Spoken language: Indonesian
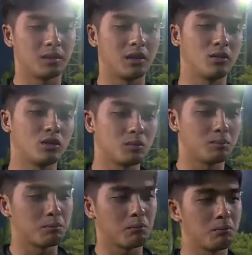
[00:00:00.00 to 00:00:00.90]
bini gue tuh
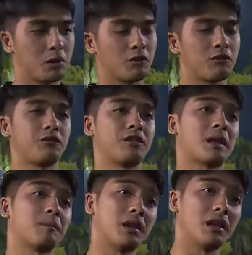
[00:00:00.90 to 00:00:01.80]
minum
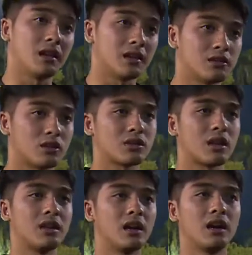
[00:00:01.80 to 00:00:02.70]
vitamin terus
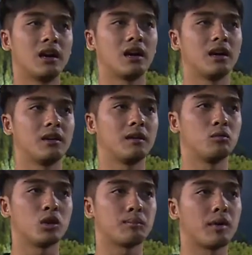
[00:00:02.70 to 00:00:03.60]
ada
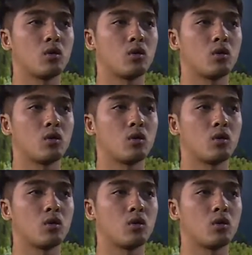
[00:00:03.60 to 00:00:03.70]
buat